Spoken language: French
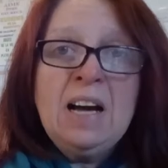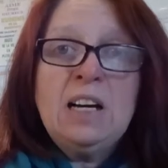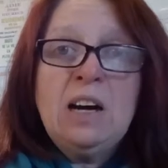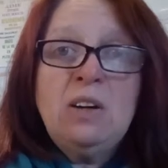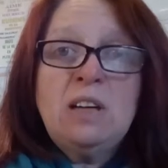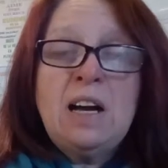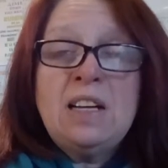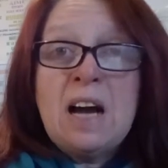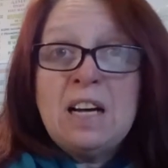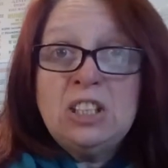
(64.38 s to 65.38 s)
à,
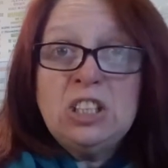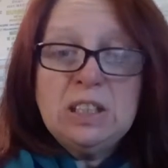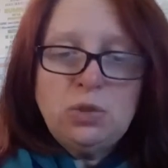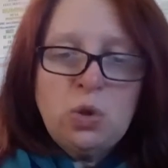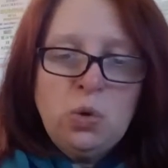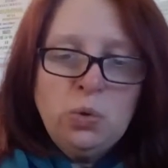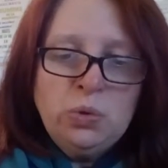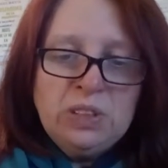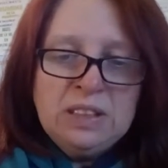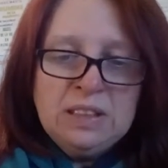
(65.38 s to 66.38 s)
agir selon
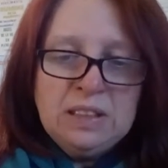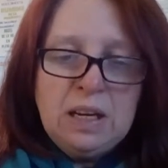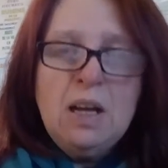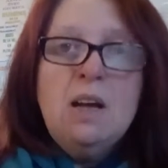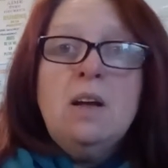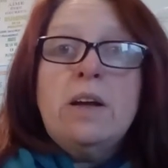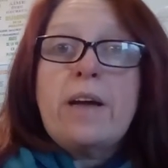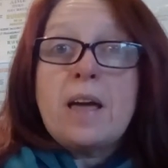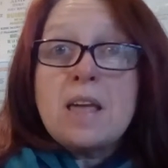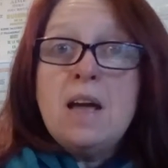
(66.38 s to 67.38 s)
une idée
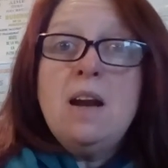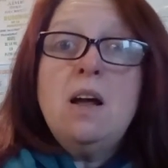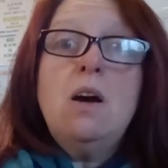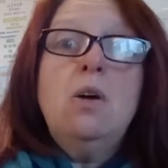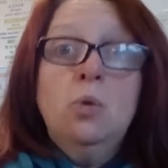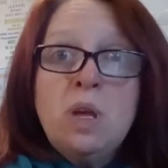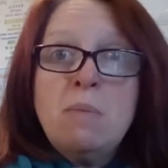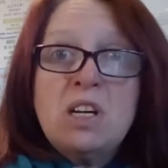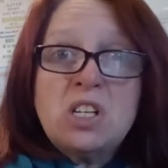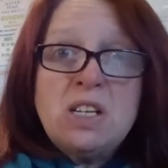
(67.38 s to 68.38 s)
réelle ou
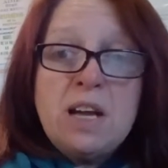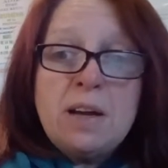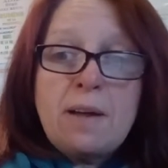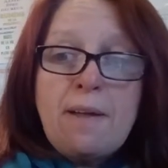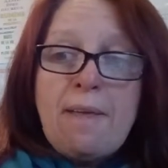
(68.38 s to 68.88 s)
imaginaire.